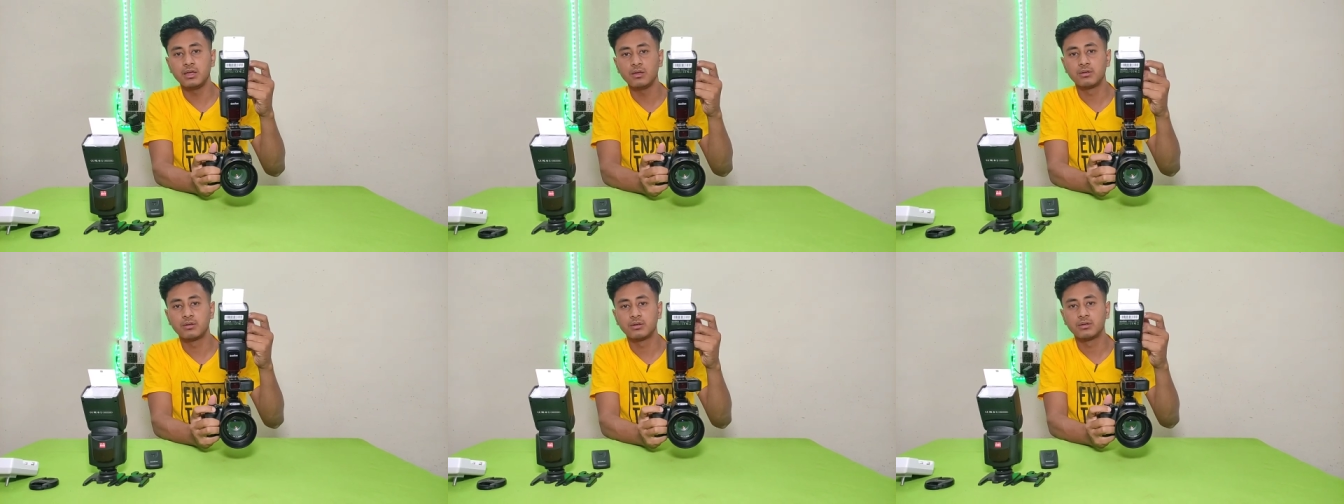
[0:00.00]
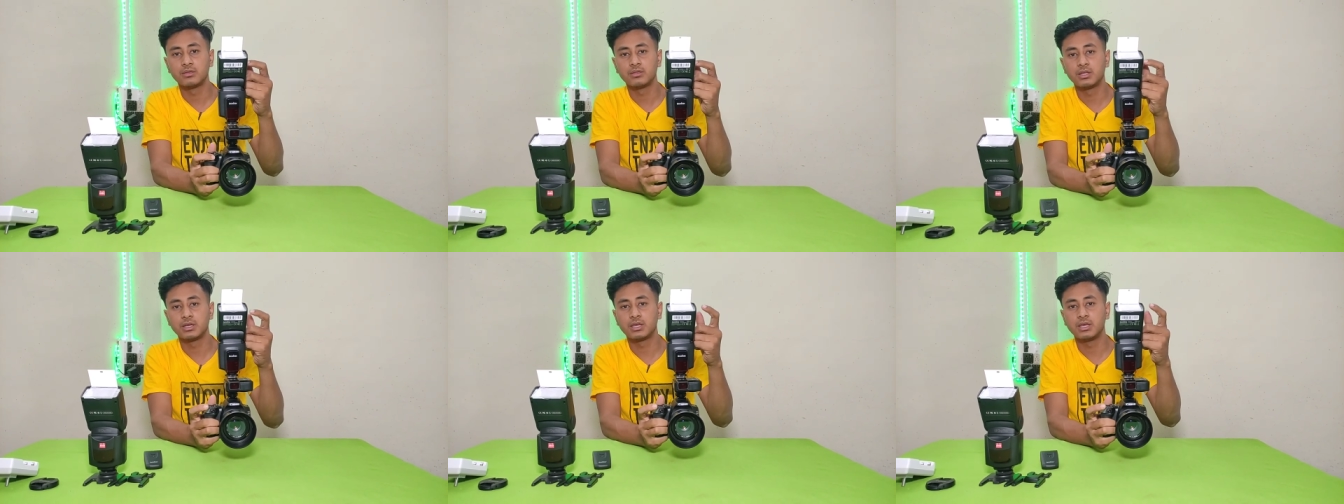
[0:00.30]
है
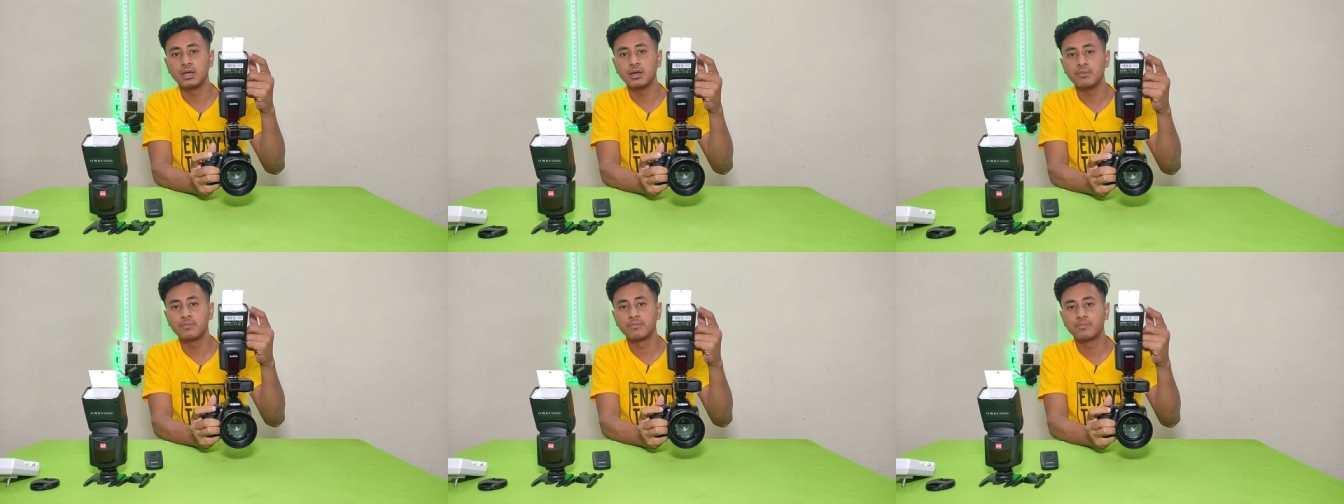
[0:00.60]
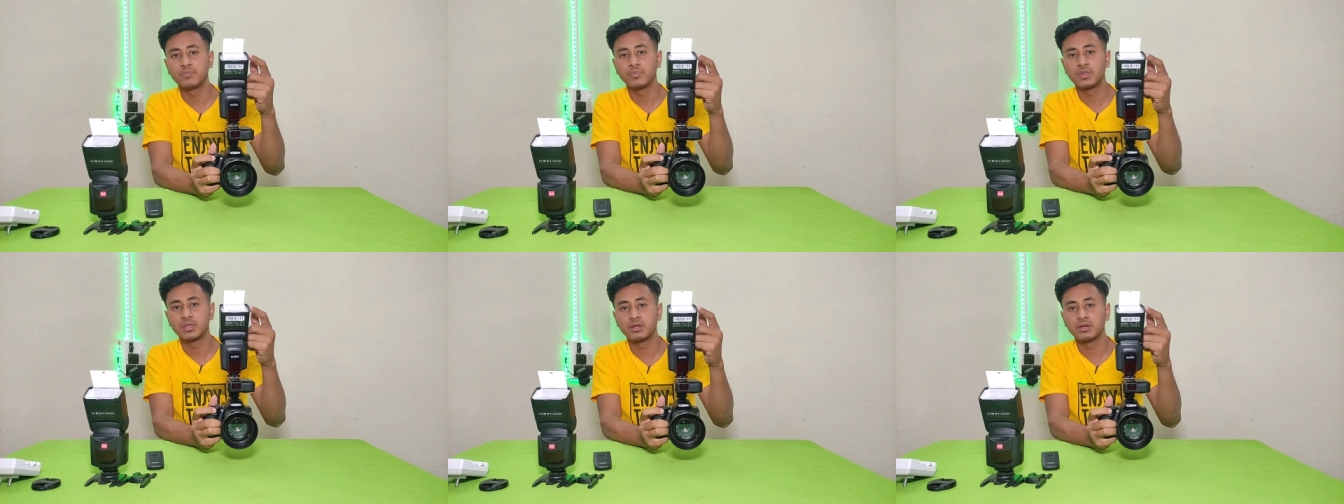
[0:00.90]
देखिए
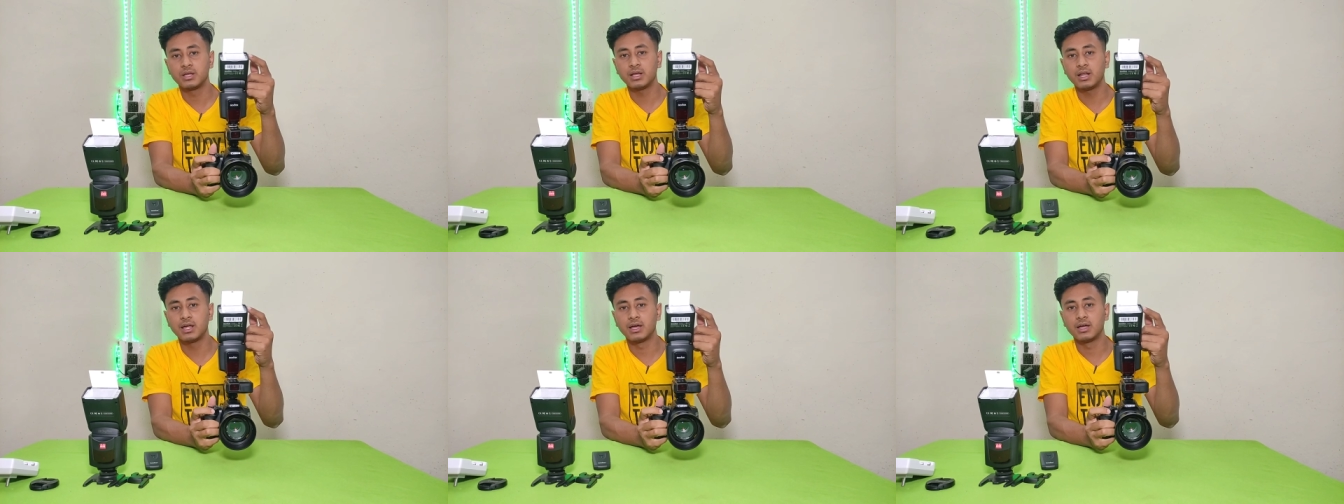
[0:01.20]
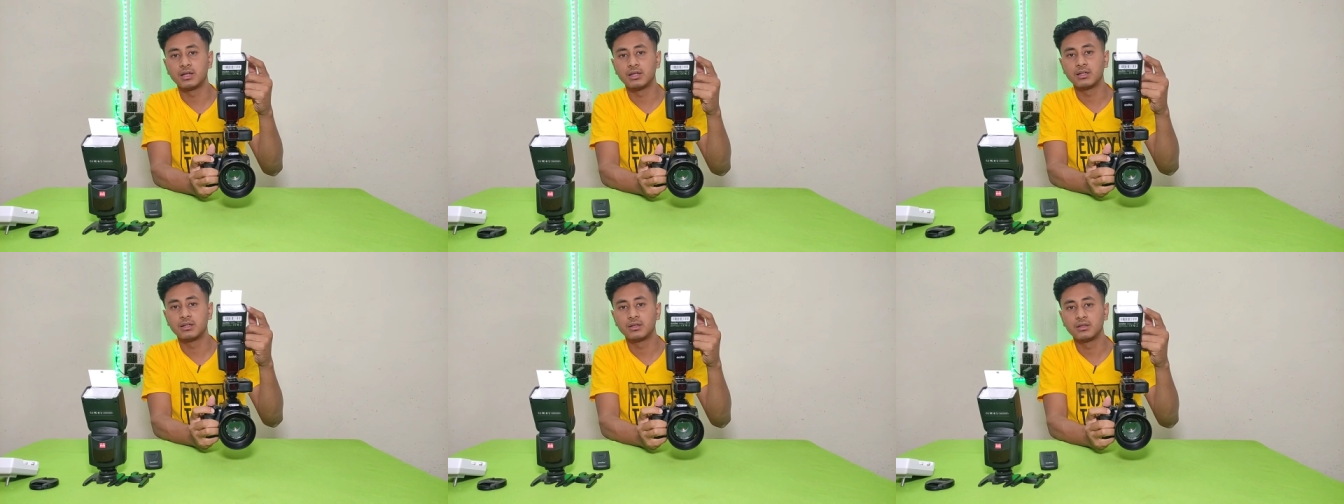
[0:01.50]
ठीक है ना